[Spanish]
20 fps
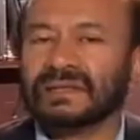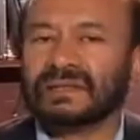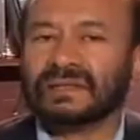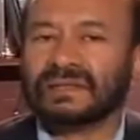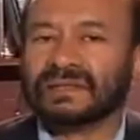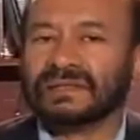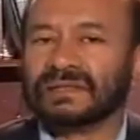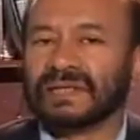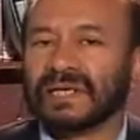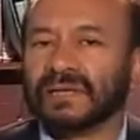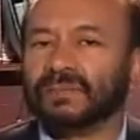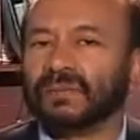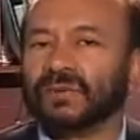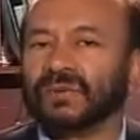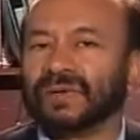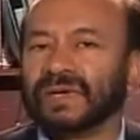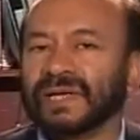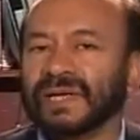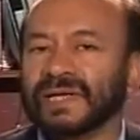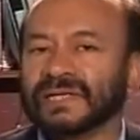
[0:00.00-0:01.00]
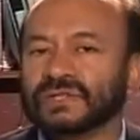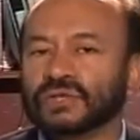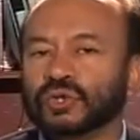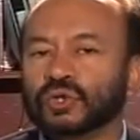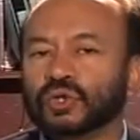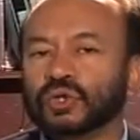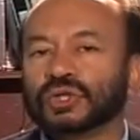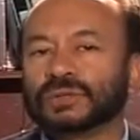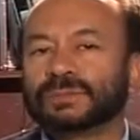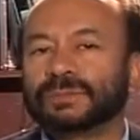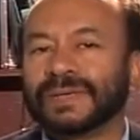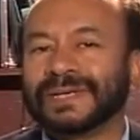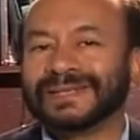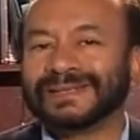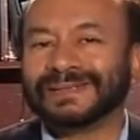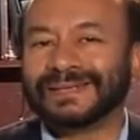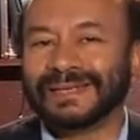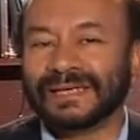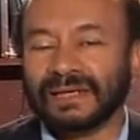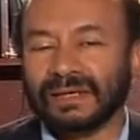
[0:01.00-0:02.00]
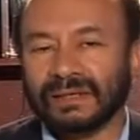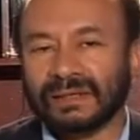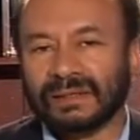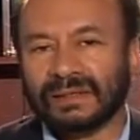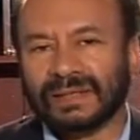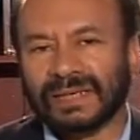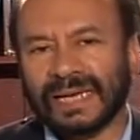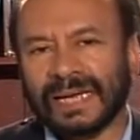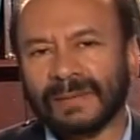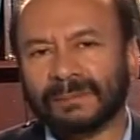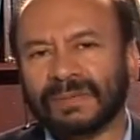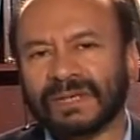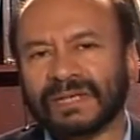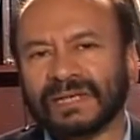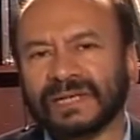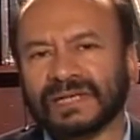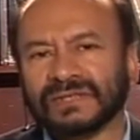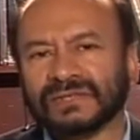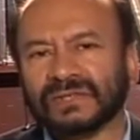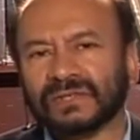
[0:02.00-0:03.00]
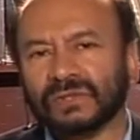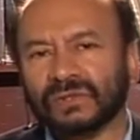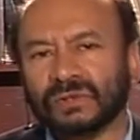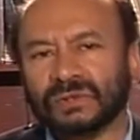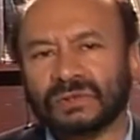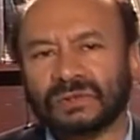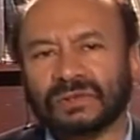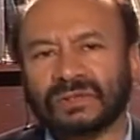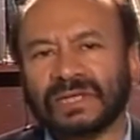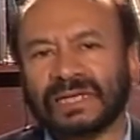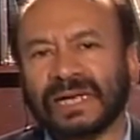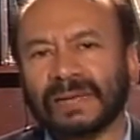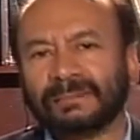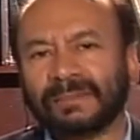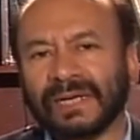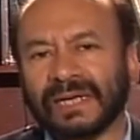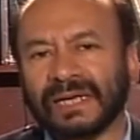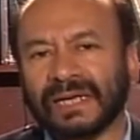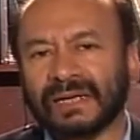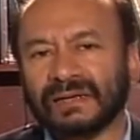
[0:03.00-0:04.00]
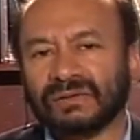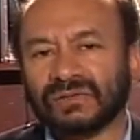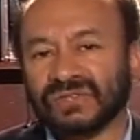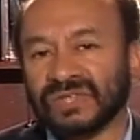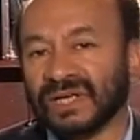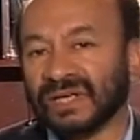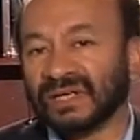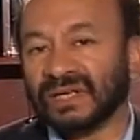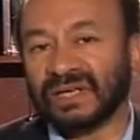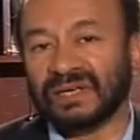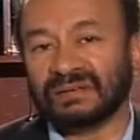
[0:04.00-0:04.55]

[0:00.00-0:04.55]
se le podría suspender la aplicación de la pena, o sea que